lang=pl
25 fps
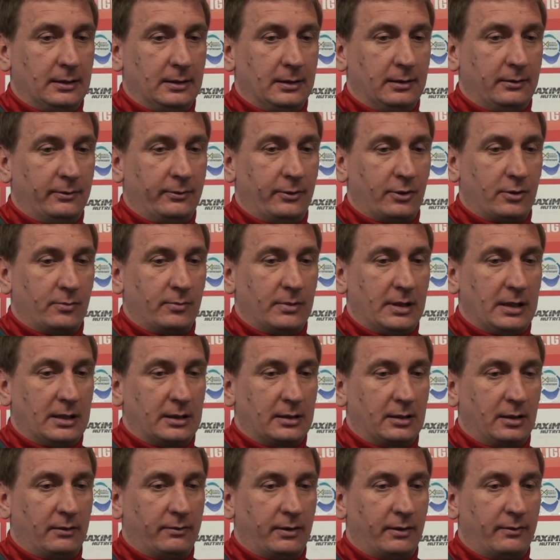Yy, forma
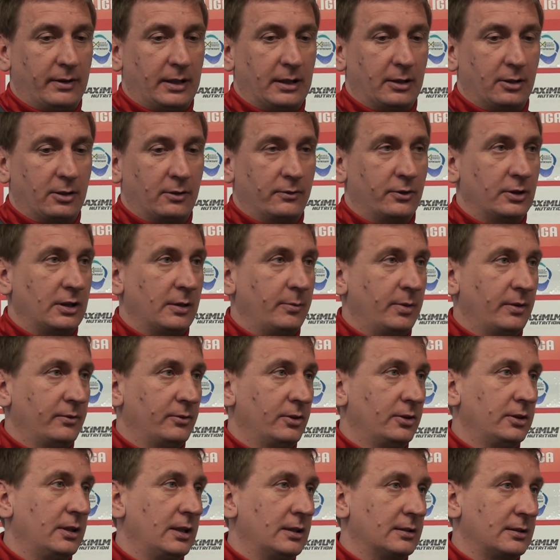Gryfa Wejherowo na
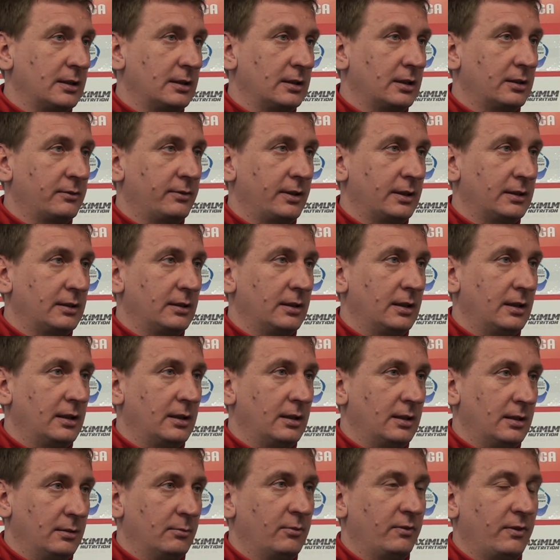pewno nie jest adekwatna,
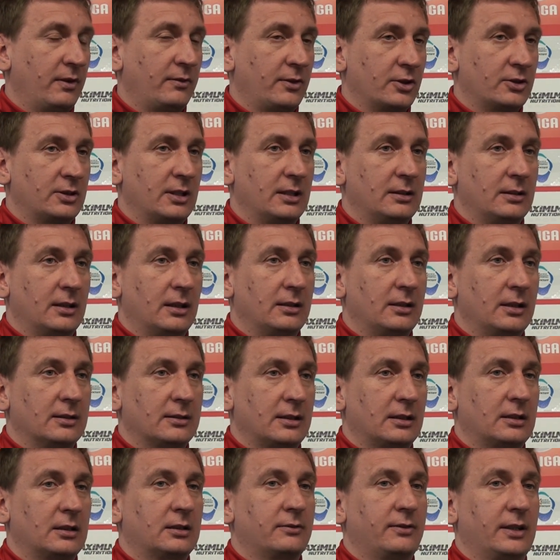mówię wiosenna, nie jest
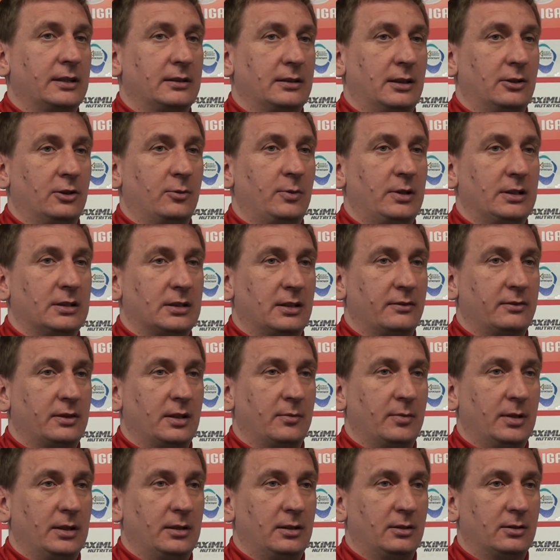adekwatna do miejsca w
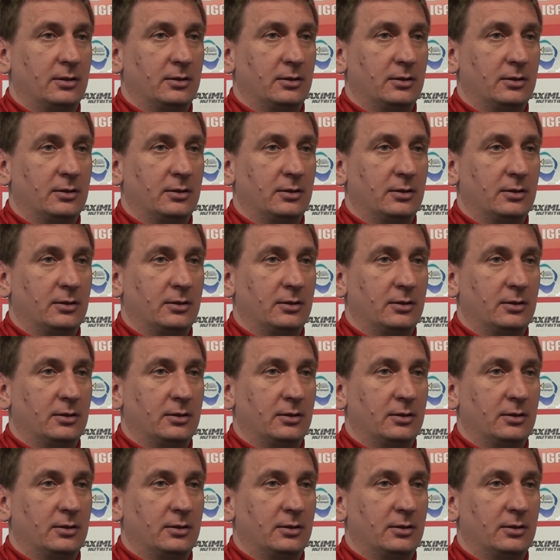tabeli.